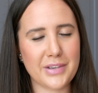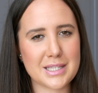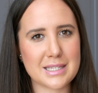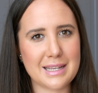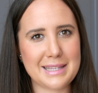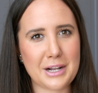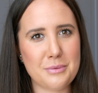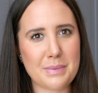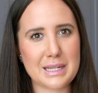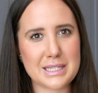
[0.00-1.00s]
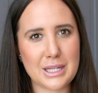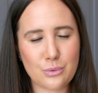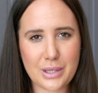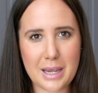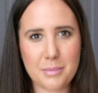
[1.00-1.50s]
więc e, taką pracę
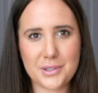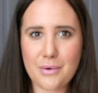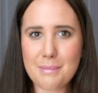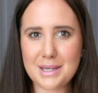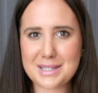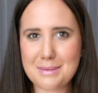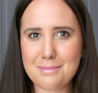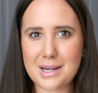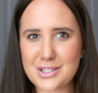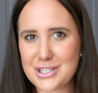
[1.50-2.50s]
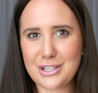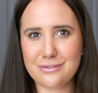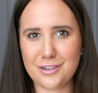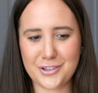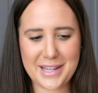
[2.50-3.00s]
tutaj podjęłam i jestem bardzo
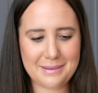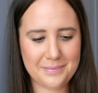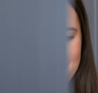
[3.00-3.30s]
zadowolona.